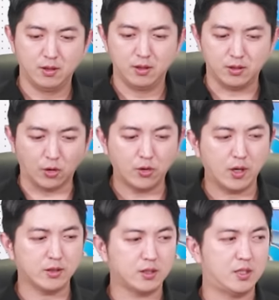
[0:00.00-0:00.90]
여러
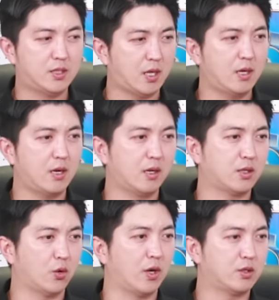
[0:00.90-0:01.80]
가지 디테일하게
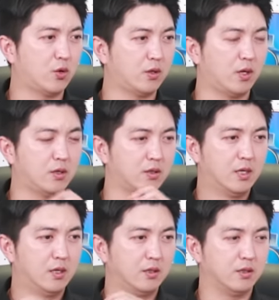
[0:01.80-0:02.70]
정해줘야
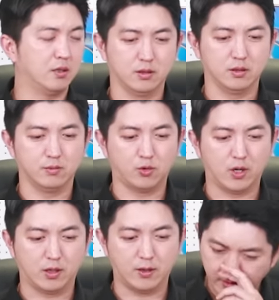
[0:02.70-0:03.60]
되는 그
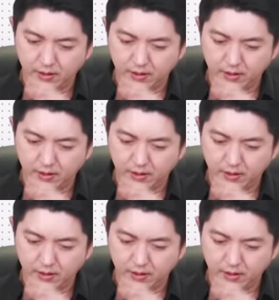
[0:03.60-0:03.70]
뭐랄까